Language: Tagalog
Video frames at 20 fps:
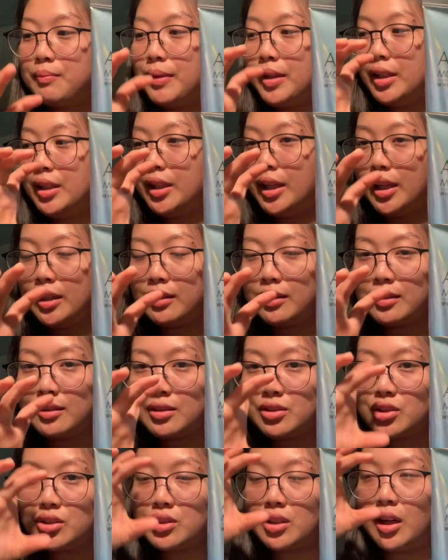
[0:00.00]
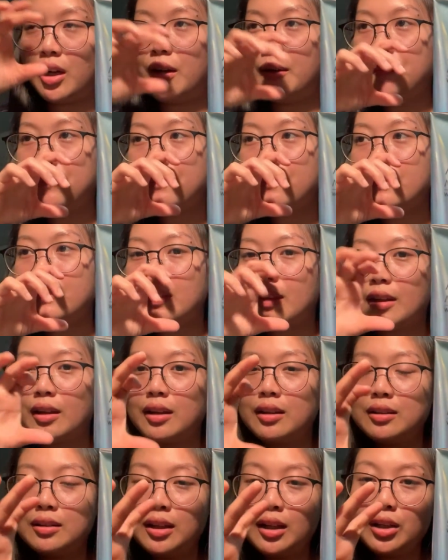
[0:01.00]
maliliit siya,
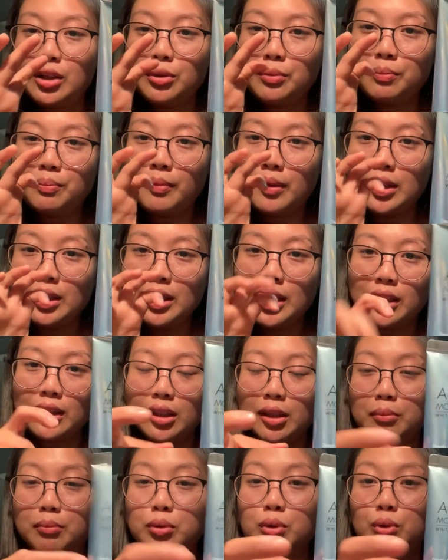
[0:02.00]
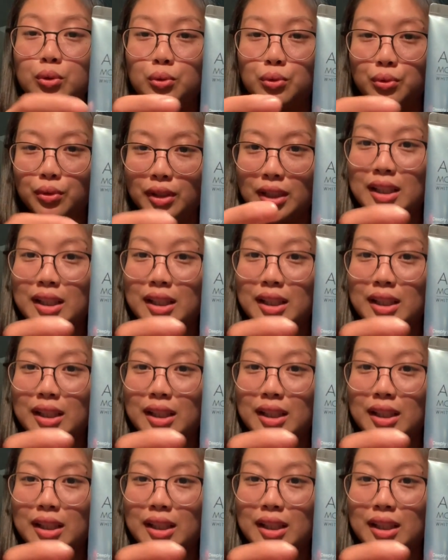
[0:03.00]
na yung maliliit na blue.